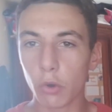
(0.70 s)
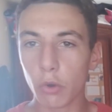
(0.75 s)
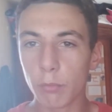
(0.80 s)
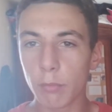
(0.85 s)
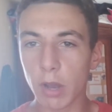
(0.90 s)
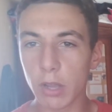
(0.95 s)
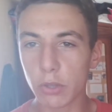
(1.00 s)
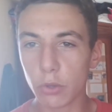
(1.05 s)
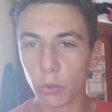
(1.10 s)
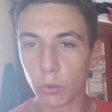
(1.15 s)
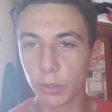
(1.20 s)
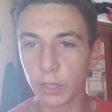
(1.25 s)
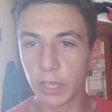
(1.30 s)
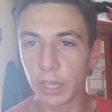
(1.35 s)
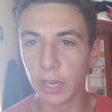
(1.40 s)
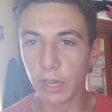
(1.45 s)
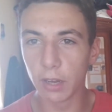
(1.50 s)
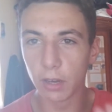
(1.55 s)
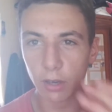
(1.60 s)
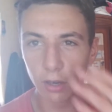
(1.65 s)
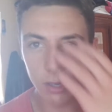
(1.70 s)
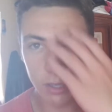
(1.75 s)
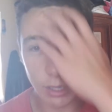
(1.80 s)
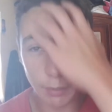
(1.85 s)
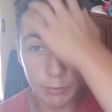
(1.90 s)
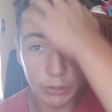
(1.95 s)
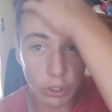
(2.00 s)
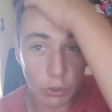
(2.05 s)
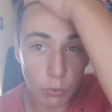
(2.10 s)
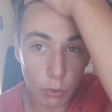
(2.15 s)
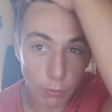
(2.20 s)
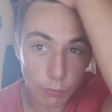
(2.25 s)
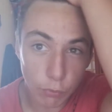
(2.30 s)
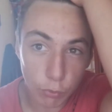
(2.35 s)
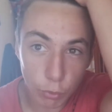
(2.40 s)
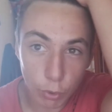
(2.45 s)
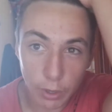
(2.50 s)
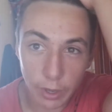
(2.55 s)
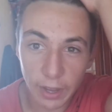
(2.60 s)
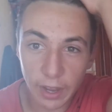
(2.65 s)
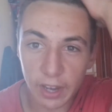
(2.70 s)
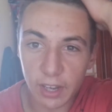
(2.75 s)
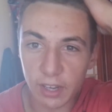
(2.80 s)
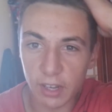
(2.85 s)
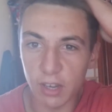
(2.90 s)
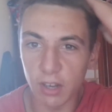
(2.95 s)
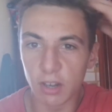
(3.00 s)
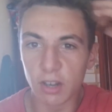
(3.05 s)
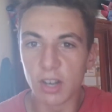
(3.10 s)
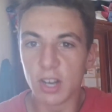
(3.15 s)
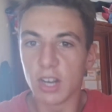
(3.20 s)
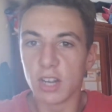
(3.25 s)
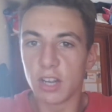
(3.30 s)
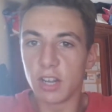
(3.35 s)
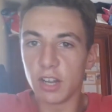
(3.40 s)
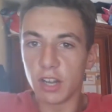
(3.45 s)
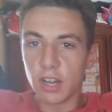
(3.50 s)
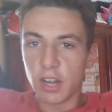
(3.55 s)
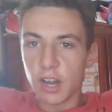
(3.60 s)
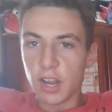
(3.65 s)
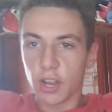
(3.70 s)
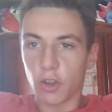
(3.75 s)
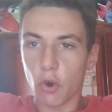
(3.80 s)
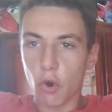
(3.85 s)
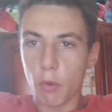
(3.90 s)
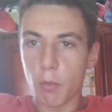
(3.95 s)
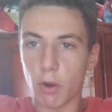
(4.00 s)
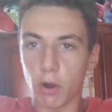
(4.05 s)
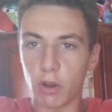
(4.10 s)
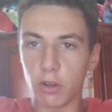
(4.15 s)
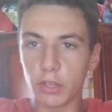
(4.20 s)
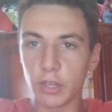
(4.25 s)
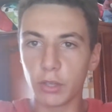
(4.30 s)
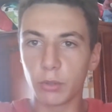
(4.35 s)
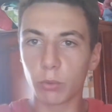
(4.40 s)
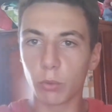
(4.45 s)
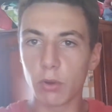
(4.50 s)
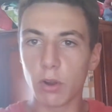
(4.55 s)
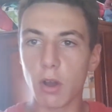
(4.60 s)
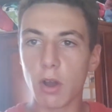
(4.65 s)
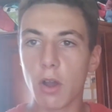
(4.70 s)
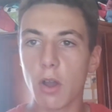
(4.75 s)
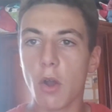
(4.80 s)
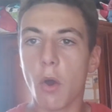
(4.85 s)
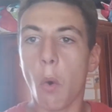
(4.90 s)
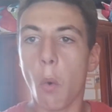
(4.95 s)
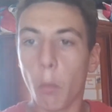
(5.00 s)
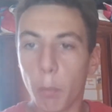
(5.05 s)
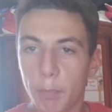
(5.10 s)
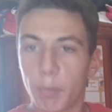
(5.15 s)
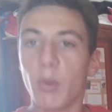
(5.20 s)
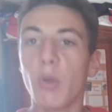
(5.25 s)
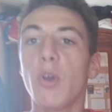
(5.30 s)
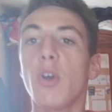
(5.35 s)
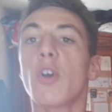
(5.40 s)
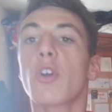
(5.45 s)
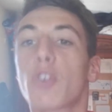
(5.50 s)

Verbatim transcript: Le maillot, il est là. La petite coiffure, elle est là. Les gros bras, ils sont là. On peut